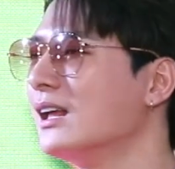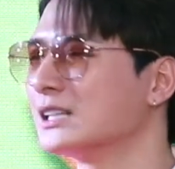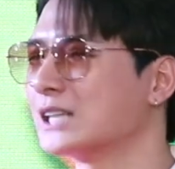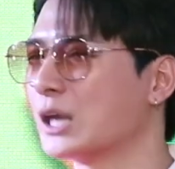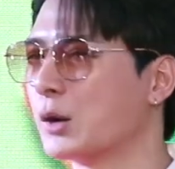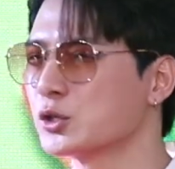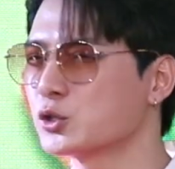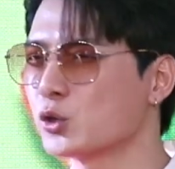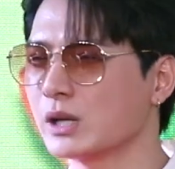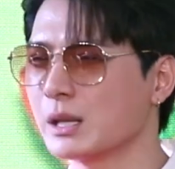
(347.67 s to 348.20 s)
แต่
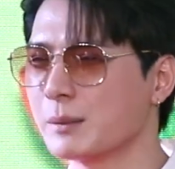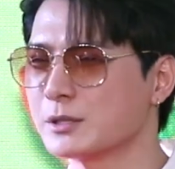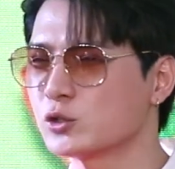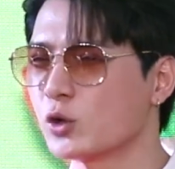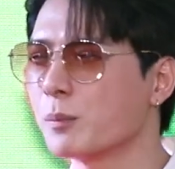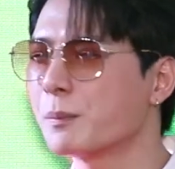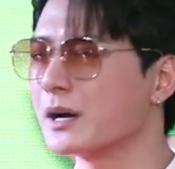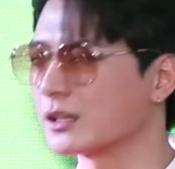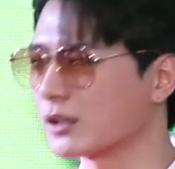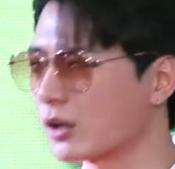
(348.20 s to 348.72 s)
ว่าช่วงนี้เป็นช่
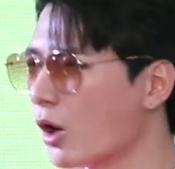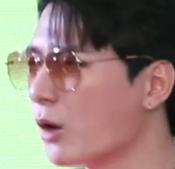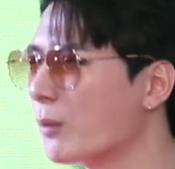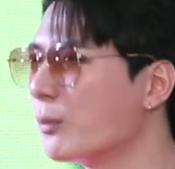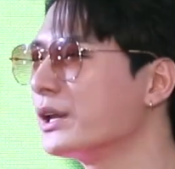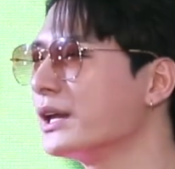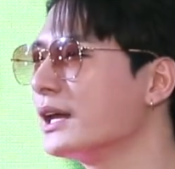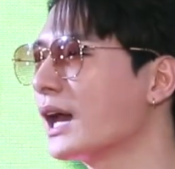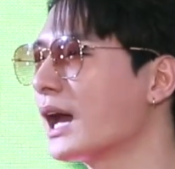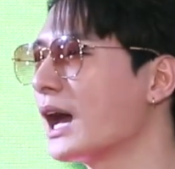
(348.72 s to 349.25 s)
วงเปิดกล้องพ
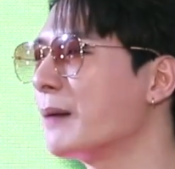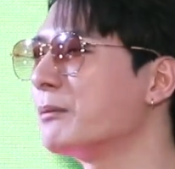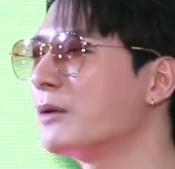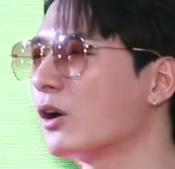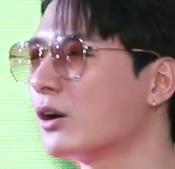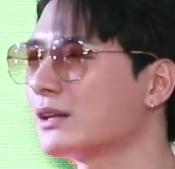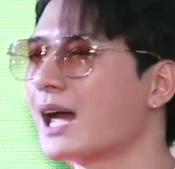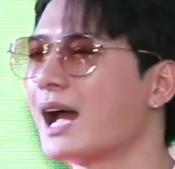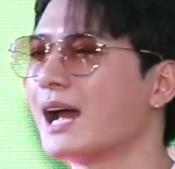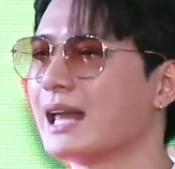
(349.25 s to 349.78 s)
อดีครับ แล้ว
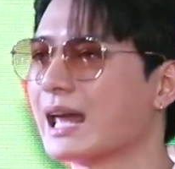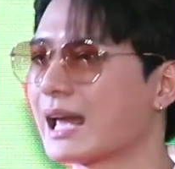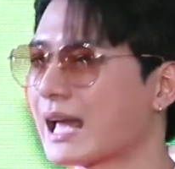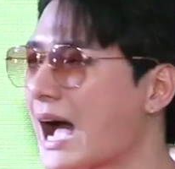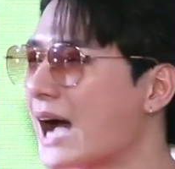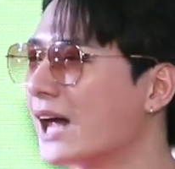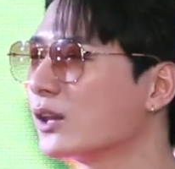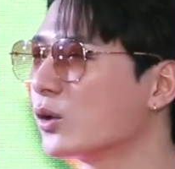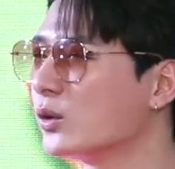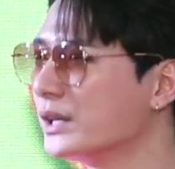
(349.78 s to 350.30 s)
ก็ถ่ายราย
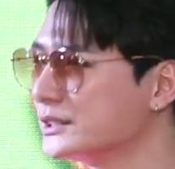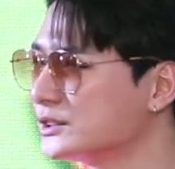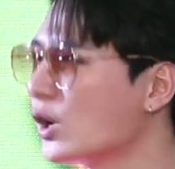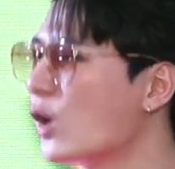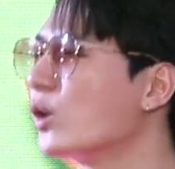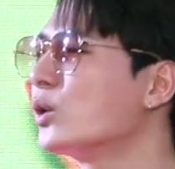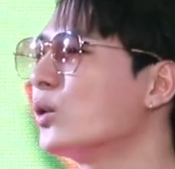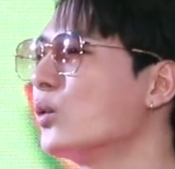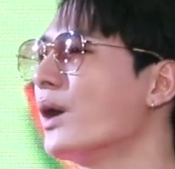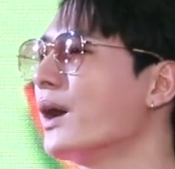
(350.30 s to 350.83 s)
การโกลเด้นซอ
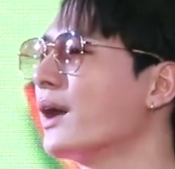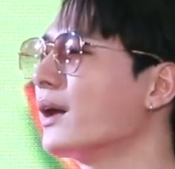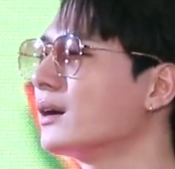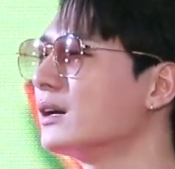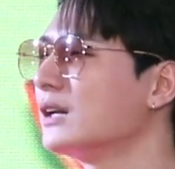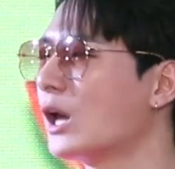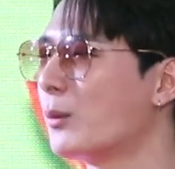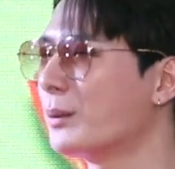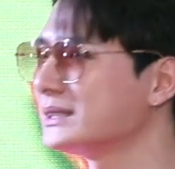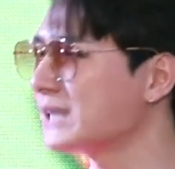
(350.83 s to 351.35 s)
งด้วย คื
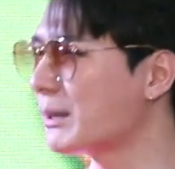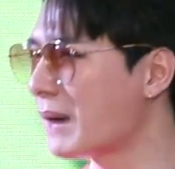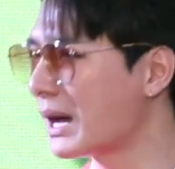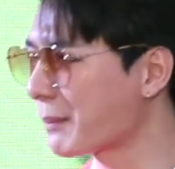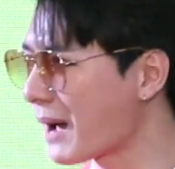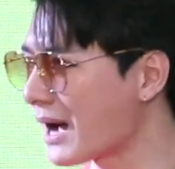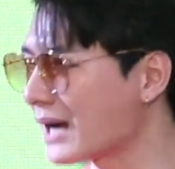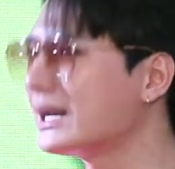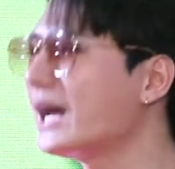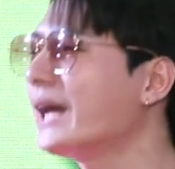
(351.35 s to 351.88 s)
อเราไม่สามารถ
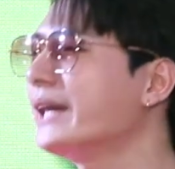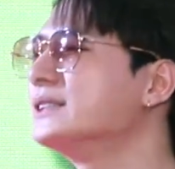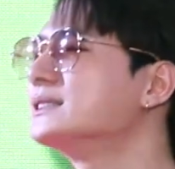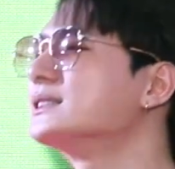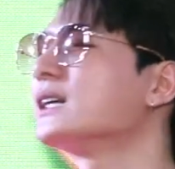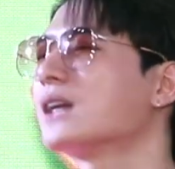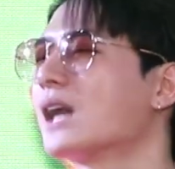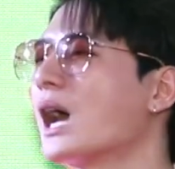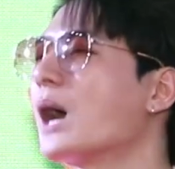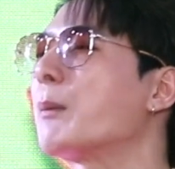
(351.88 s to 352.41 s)
พักได้จ
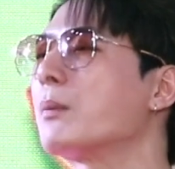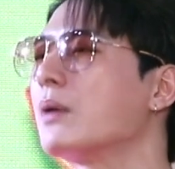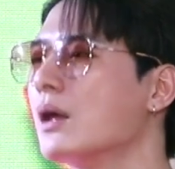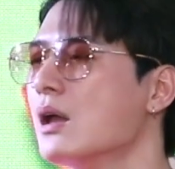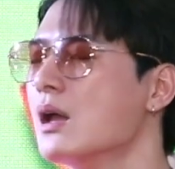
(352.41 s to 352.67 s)
ริงๆครับ